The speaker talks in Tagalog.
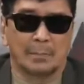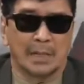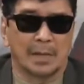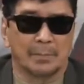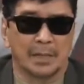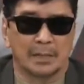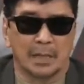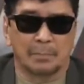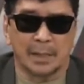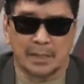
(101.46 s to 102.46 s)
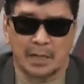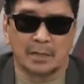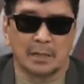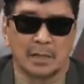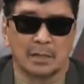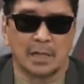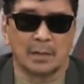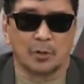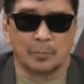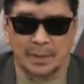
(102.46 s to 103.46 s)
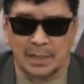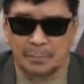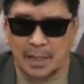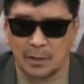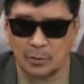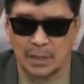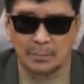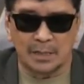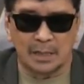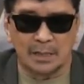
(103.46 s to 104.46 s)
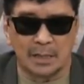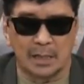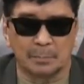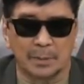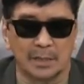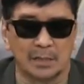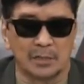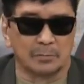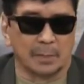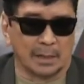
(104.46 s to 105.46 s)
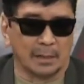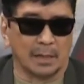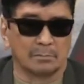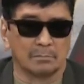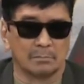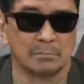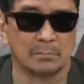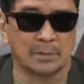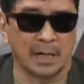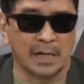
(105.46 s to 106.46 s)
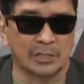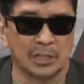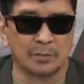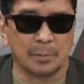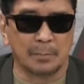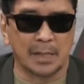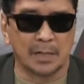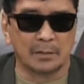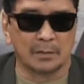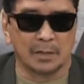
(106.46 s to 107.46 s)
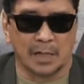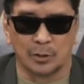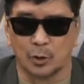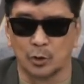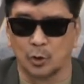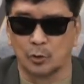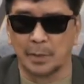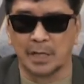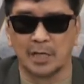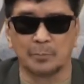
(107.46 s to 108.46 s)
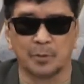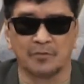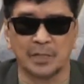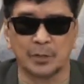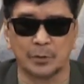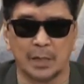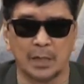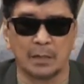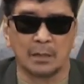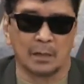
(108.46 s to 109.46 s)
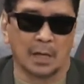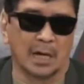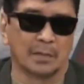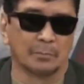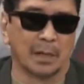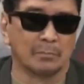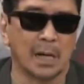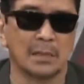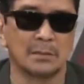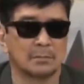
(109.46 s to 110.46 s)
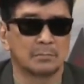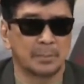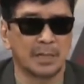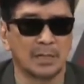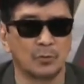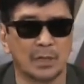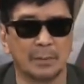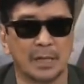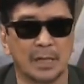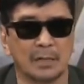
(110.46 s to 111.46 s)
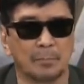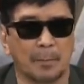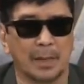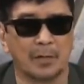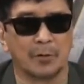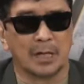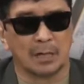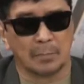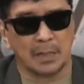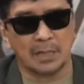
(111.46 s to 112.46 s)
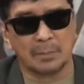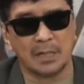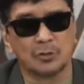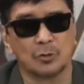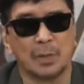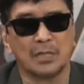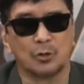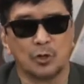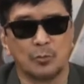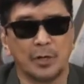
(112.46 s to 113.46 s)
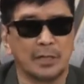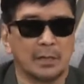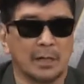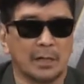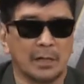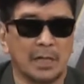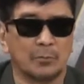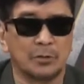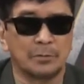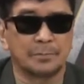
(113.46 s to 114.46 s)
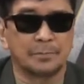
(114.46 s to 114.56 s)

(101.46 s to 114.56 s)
namin, kapag kayo nareklamo, binibigay ho namin talaga ang karapatan ninyo marinig. Kahit sino pa man kayo, kay doktor man kayo, professional, kahit mangmang, bibigyan ho namin kayo ng papaliwanag maliban lang sa mga dorobong inarareklamo.